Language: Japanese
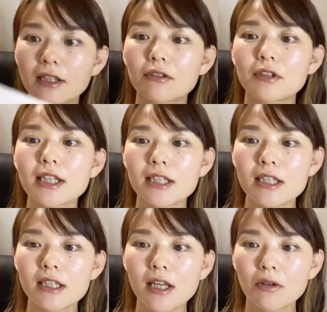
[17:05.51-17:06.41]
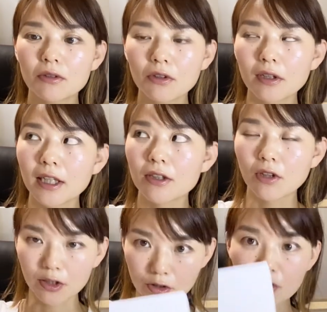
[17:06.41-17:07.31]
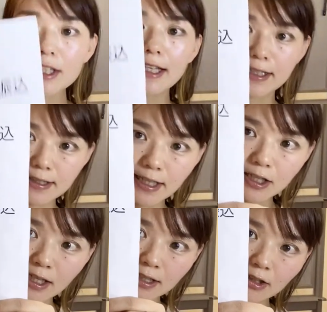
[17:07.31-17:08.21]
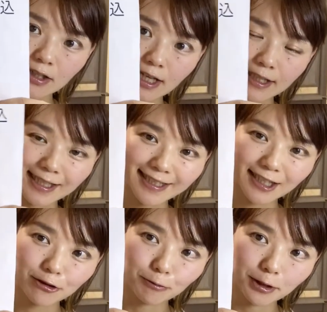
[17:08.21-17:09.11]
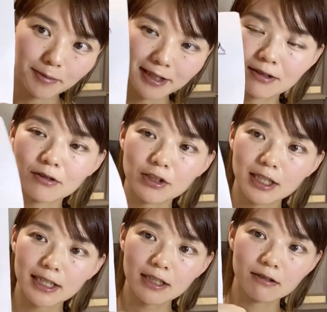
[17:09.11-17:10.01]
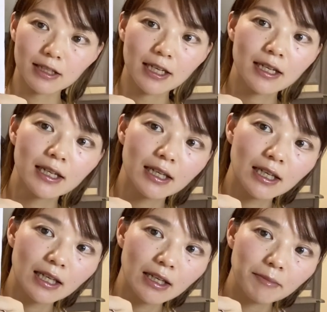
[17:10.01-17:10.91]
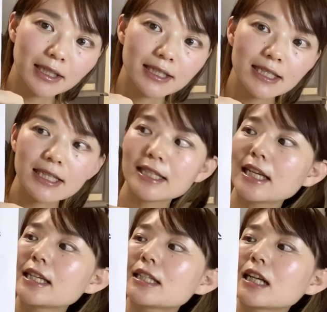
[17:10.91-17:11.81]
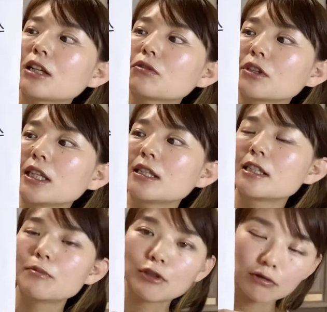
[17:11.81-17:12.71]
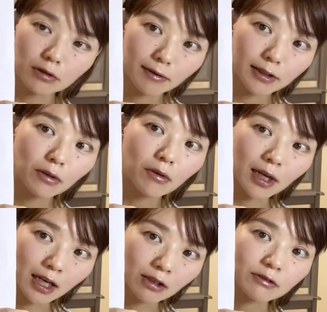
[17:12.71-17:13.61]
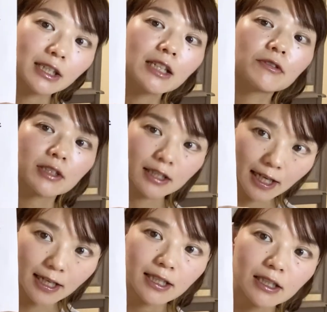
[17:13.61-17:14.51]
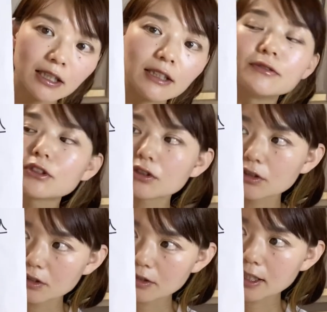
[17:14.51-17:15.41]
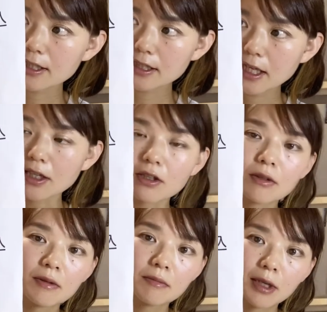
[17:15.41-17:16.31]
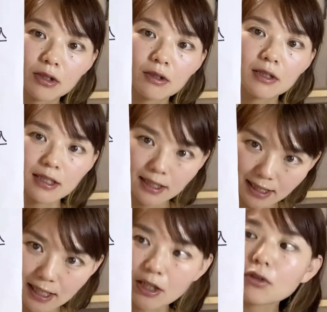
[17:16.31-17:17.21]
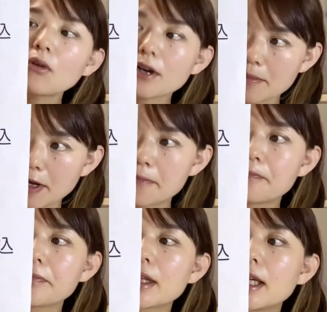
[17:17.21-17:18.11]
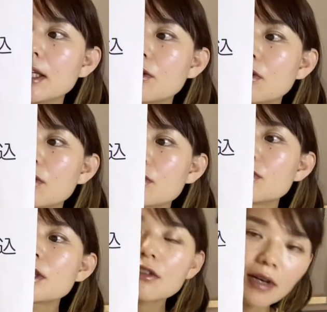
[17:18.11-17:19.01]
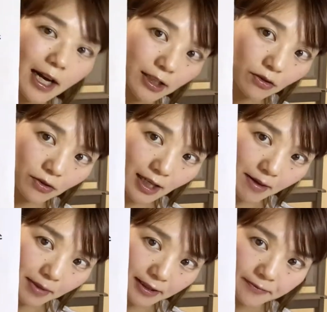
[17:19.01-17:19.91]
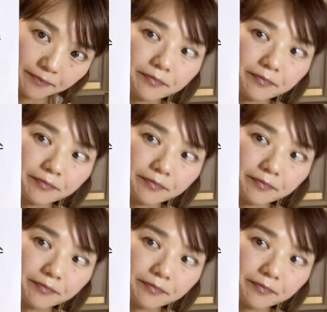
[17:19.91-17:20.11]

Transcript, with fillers: なので申請後と、あと注意点ですね、ついて話したいと思います。こちらですね。まあ申請した後に事務局側の方が確認をして、通過して、まあ、申請が通れば、通知書が発送されます。